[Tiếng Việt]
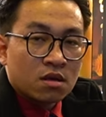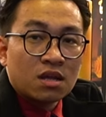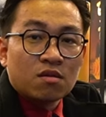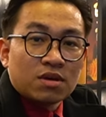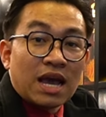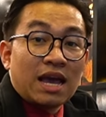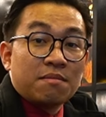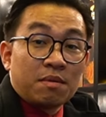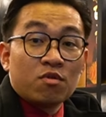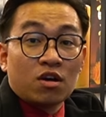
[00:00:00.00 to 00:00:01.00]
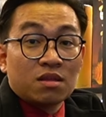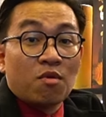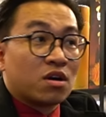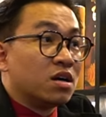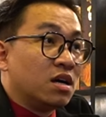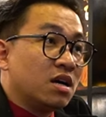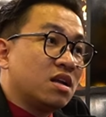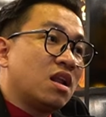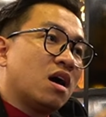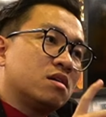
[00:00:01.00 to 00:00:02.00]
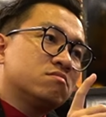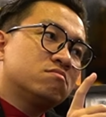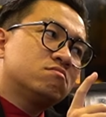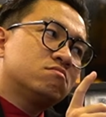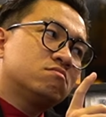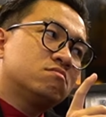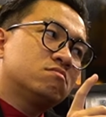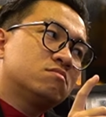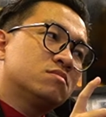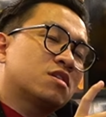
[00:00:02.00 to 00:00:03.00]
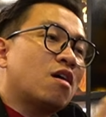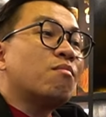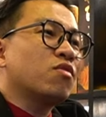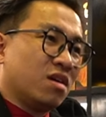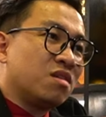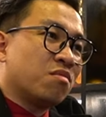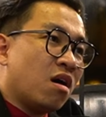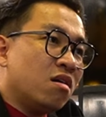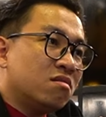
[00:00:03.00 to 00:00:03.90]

Cái điều thứ hai mình muốn nói tới mọi người là không bao giờ chịu khó.